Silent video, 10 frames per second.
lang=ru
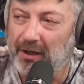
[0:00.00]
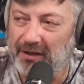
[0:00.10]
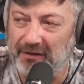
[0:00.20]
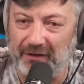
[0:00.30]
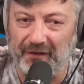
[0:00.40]

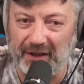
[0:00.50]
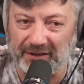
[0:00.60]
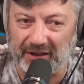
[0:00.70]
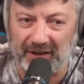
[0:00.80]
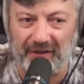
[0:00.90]
Не, не
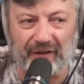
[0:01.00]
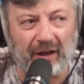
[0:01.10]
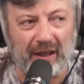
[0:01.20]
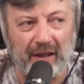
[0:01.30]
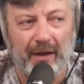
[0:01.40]
выльется это ни в
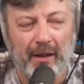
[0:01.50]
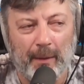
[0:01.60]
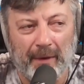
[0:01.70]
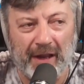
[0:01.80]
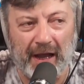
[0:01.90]
какие
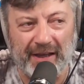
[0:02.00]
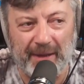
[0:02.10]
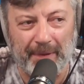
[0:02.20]
реальные